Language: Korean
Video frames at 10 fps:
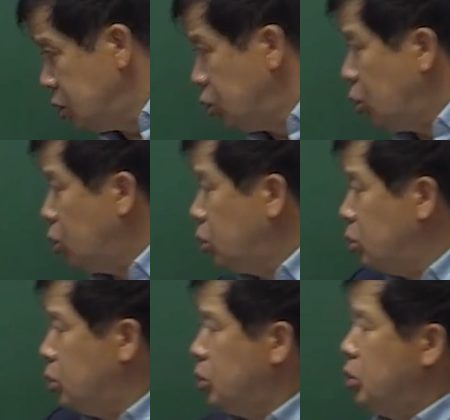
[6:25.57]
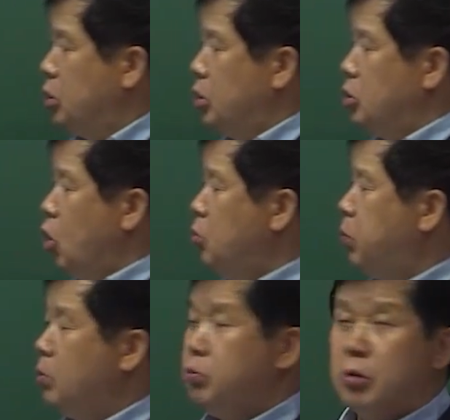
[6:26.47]
요
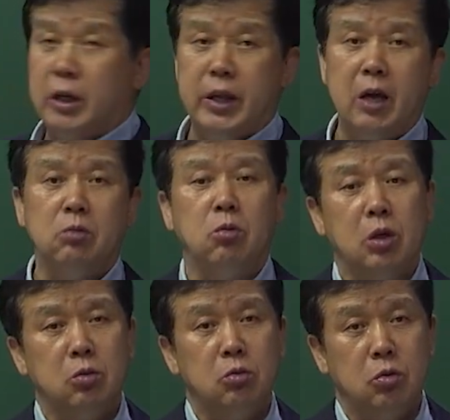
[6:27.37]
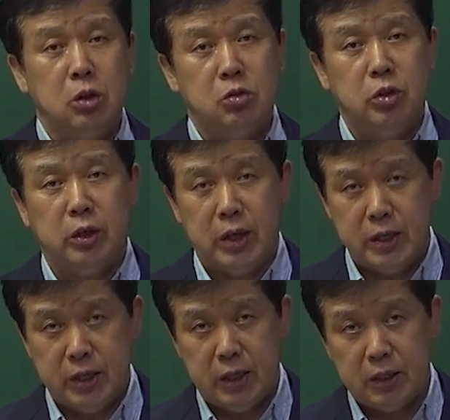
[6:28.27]
열펌프와 냉동계 성적계수의
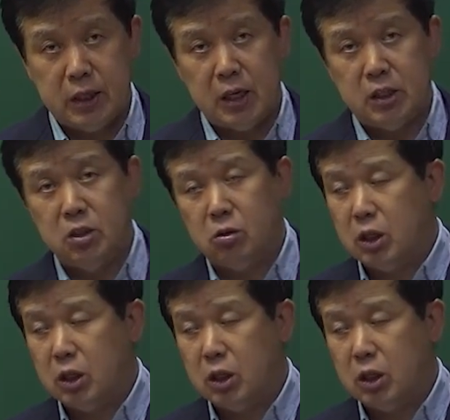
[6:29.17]
관계 잘 기억을